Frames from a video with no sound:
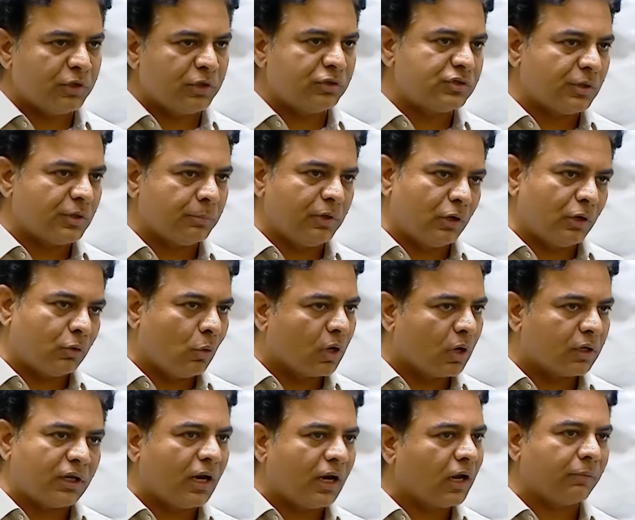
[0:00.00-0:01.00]
మంది సభ్యులకు
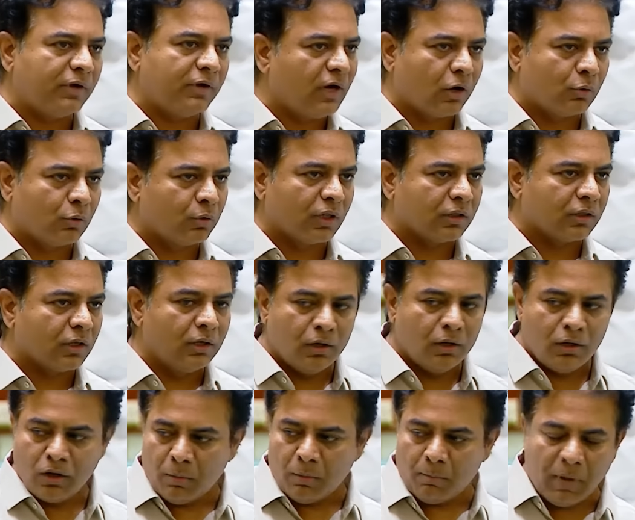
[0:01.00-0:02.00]
ఒకటే రకమైన హక్కు ఉంటుంది
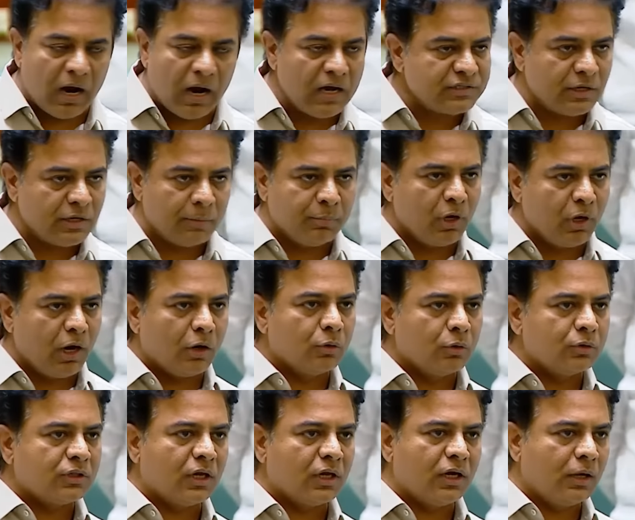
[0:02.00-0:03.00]
మా సభ్యులు
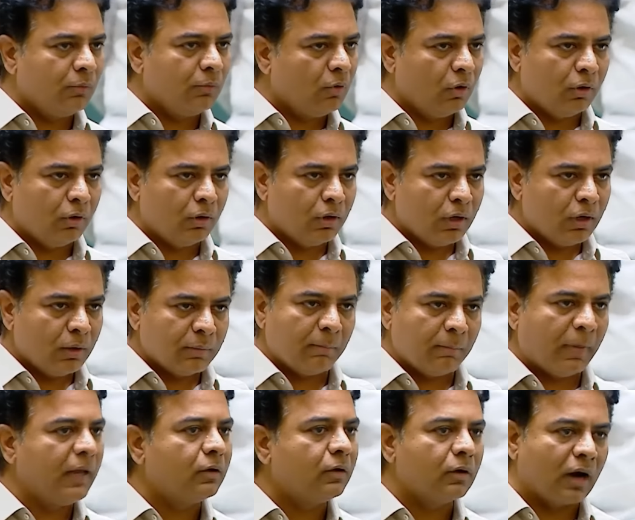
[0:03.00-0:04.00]
అడిగితేనేమో
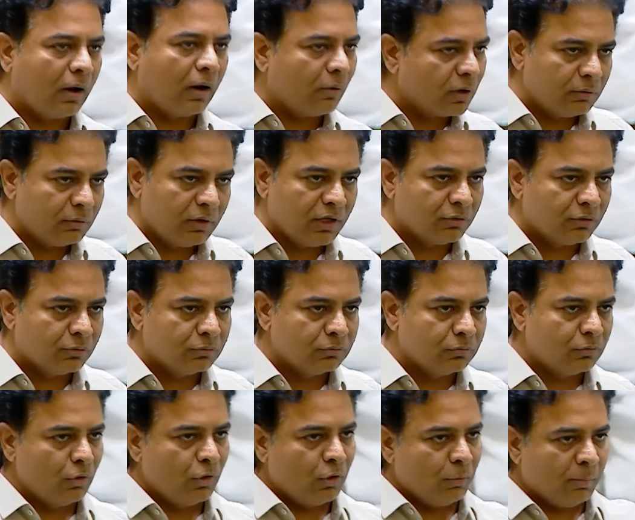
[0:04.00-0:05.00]
మైకు రావడం లేదు
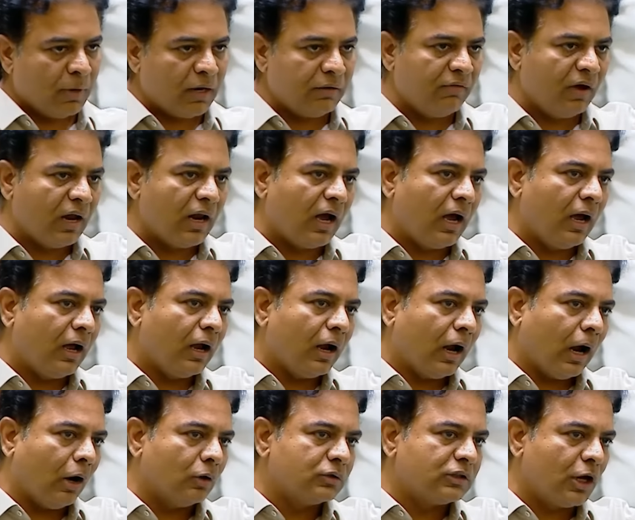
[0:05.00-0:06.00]
మరి వాళ్ళ
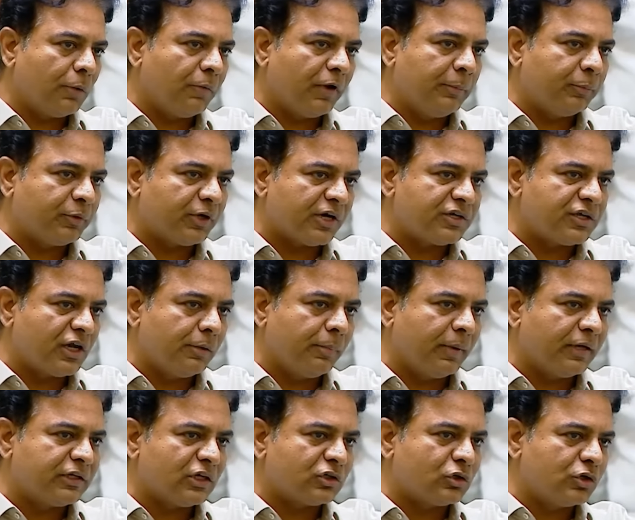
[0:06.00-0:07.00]
అవతల వైపు ట్రెజరీ
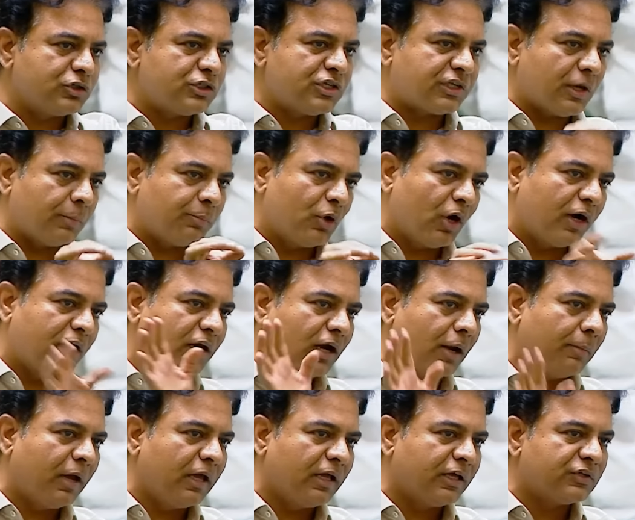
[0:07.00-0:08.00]
నుంచి సభ్యులు అడిగిన
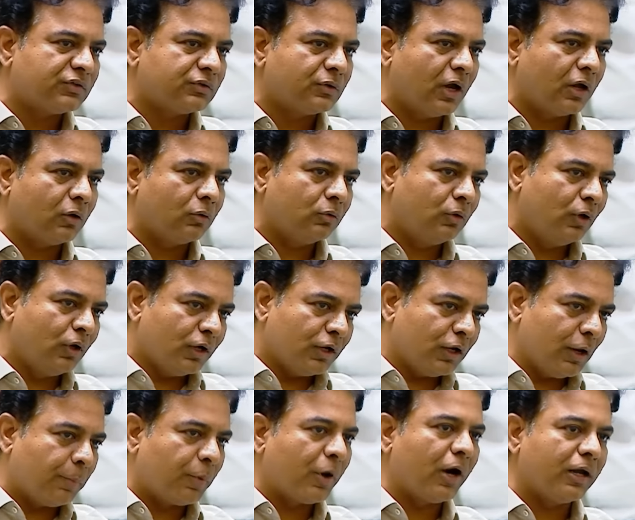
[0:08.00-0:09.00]
మైక్ ఇస్తున్నారు
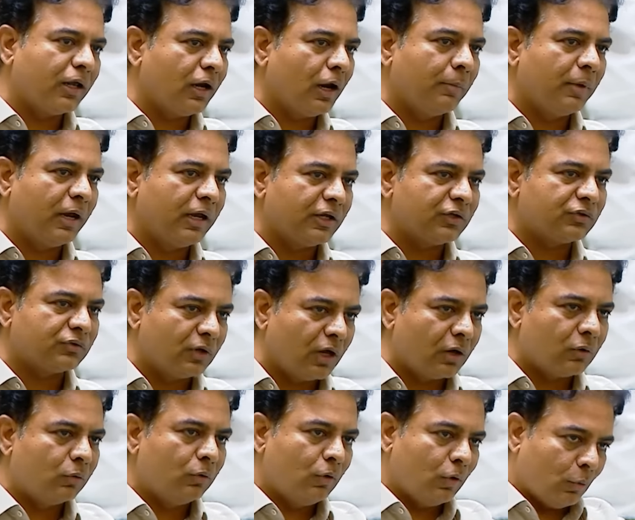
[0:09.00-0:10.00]
ఎప్పుడు అడిగినా మైక్
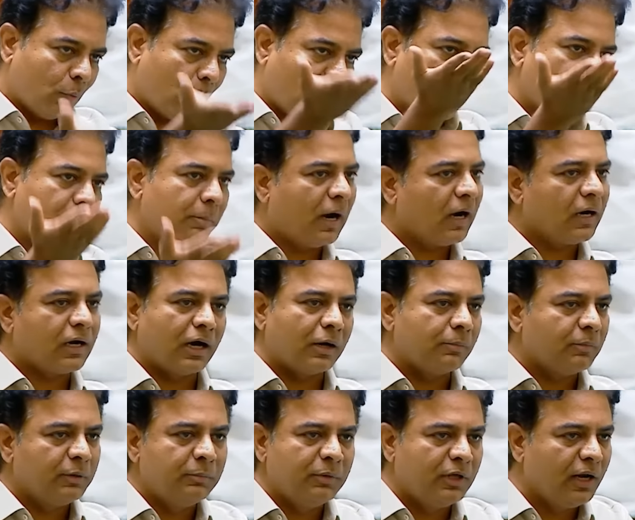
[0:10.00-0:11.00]
ఇస్తున్నారు వాళ్ళని
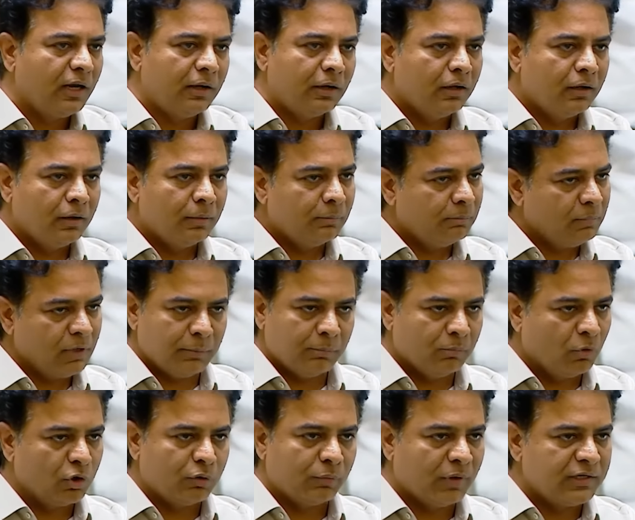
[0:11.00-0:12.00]
మాట్లాడమని మీరే మరి
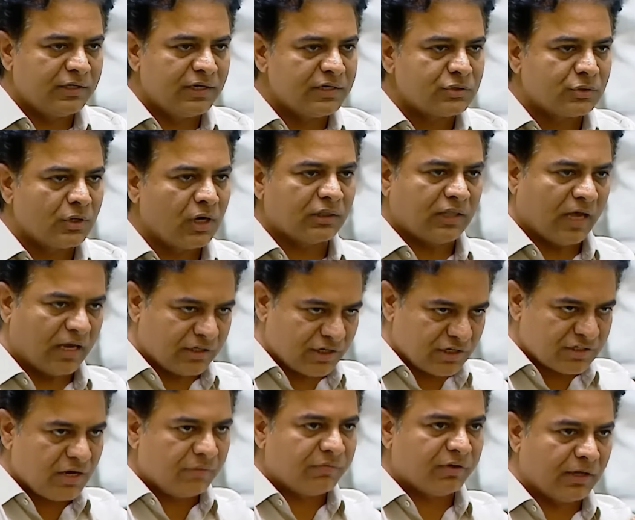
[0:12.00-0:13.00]
మోటివేట్ చేస్తున్నారు
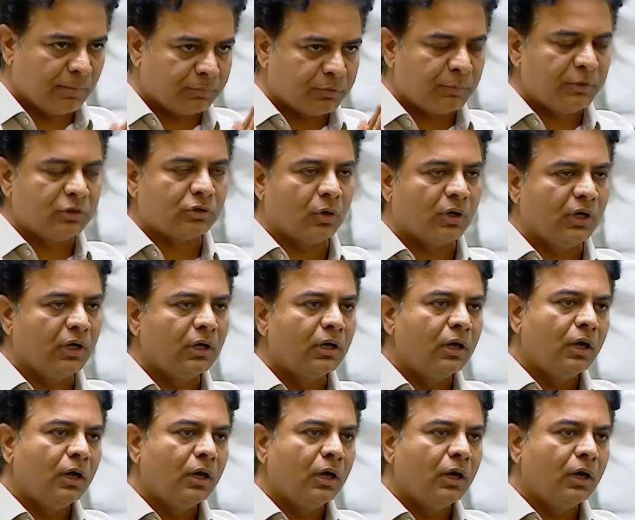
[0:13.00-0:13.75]
దయచేసి నా విజ్ఞప్తి మీతోని